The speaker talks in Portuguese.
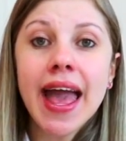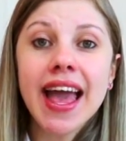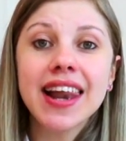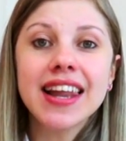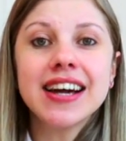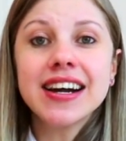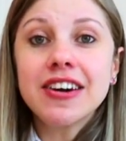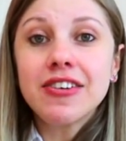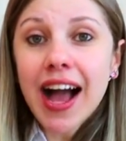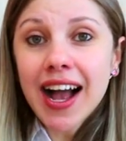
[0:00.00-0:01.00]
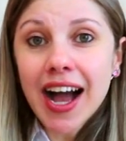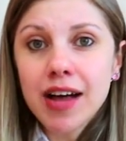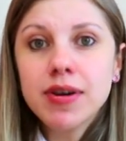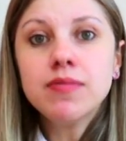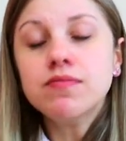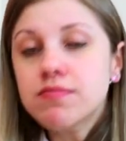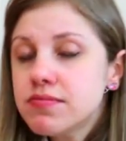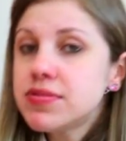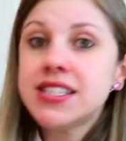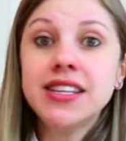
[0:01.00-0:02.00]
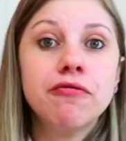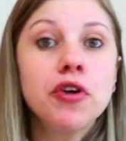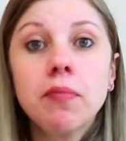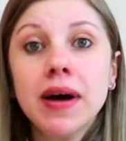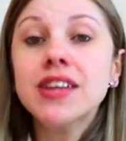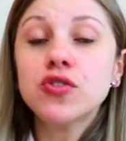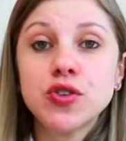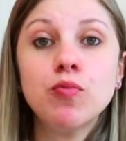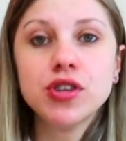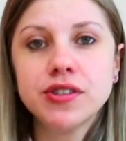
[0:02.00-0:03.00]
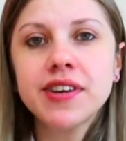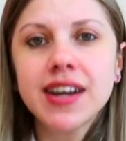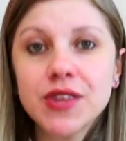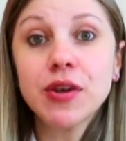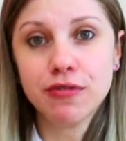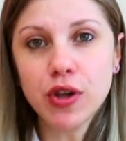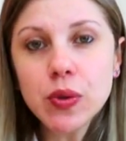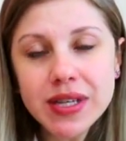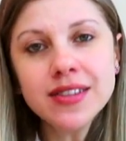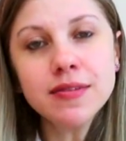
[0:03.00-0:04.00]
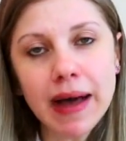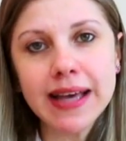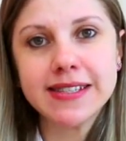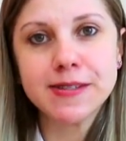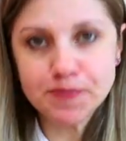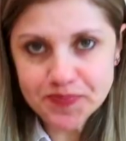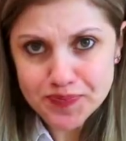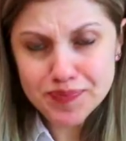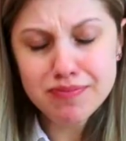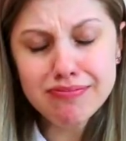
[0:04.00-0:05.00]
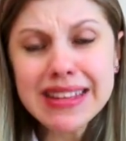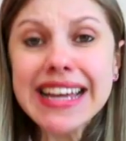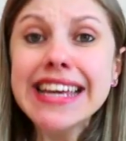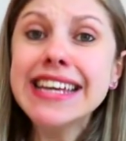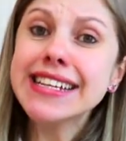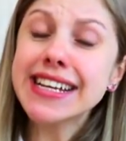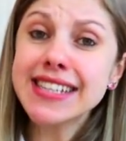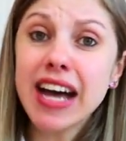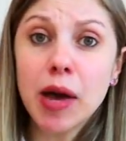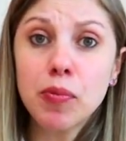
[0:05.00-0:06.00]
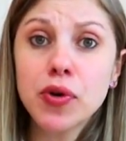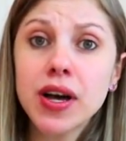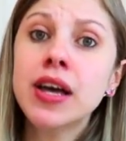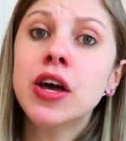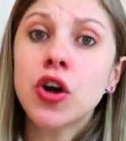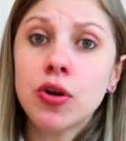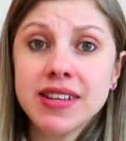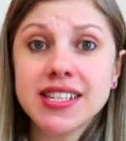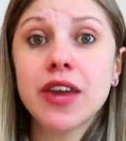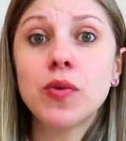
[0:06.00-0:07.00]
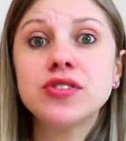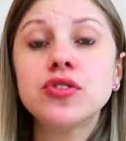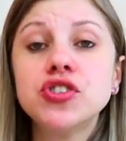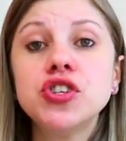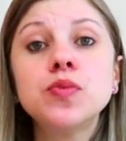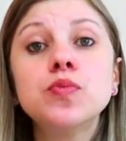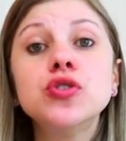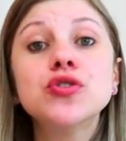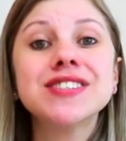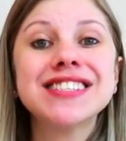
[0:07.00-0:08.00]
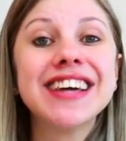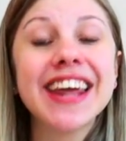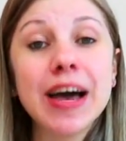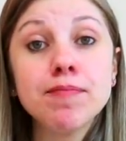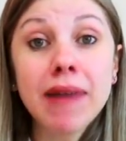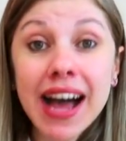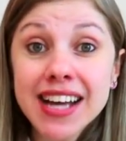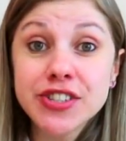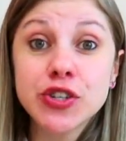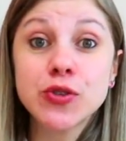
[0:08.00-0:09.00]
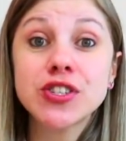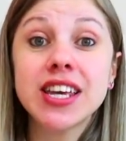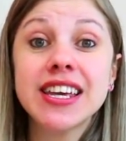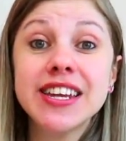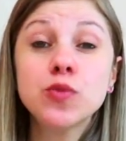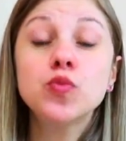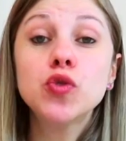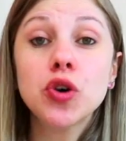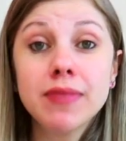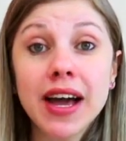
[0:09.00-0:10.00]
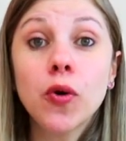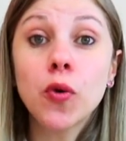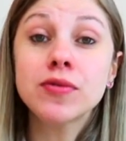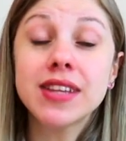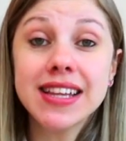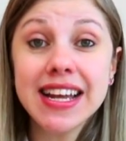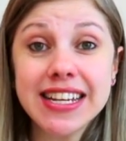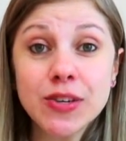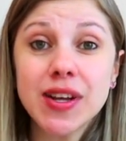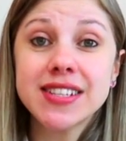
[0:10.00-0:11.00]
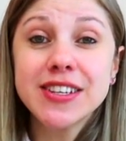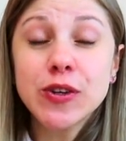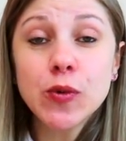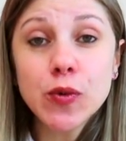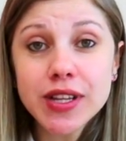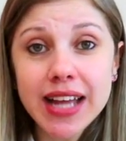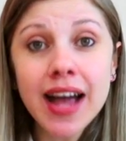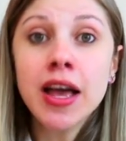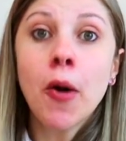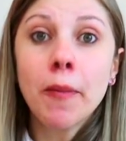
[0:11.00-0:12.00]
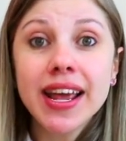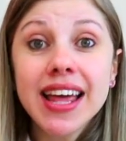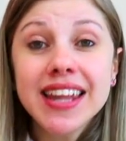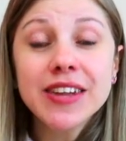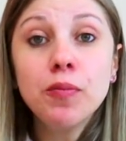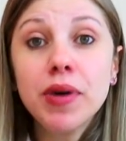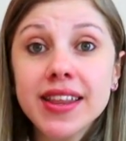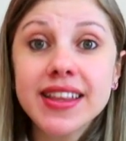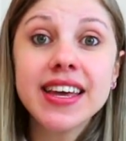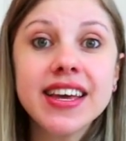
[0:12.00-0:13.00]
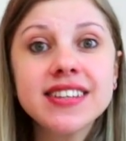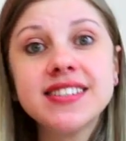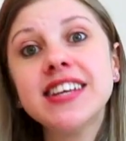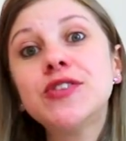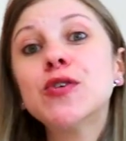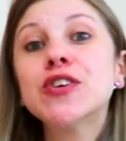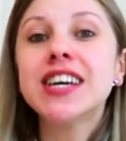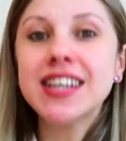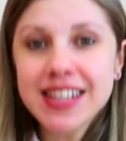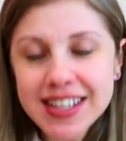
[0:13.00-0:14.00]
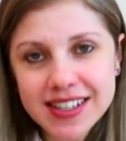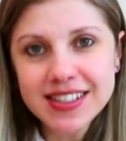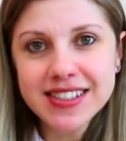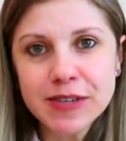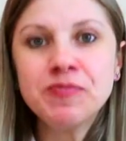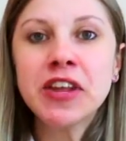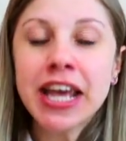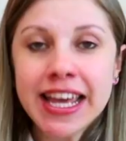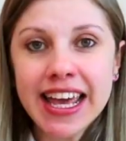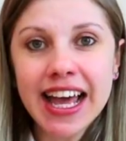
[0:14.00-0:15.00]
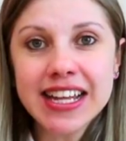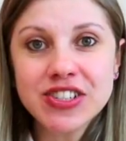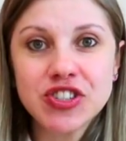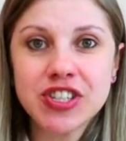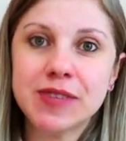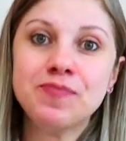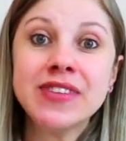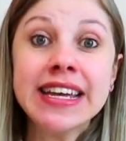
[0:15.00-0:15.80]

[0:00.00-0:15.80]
ela acaba se deformando, se modificando, evoluindo mais. E nessa época começaram a surgir muitos gramáticos que queriam tomar conta da língua, eles queriam cuidar para que ela não perdesse toda a elegância que ela tinha.